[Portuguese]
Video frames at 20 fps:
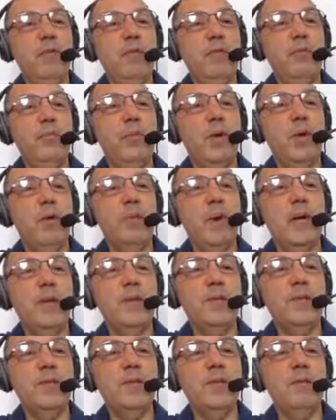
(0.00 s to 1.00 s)
vamos pular uma
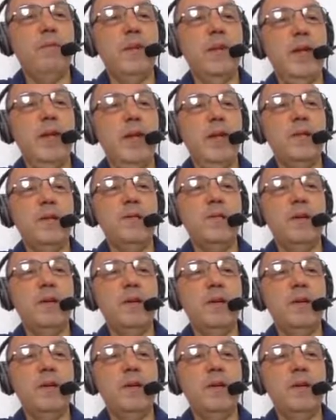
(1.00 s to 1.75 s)
linha, escrever redes